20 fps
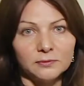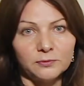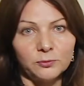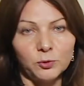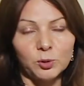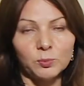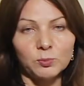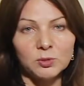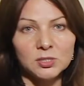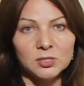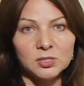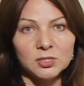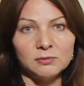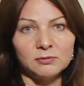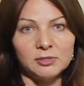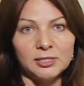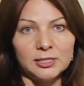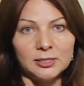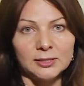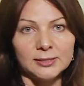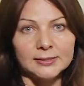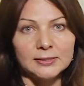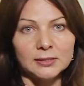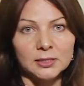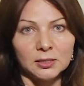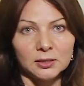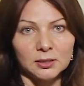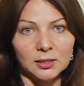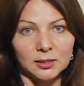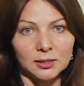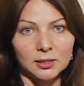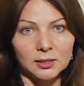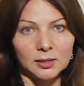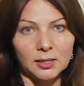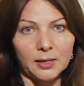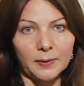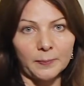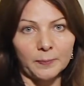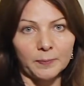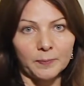Форма заявления
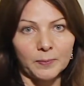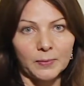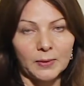стандартная.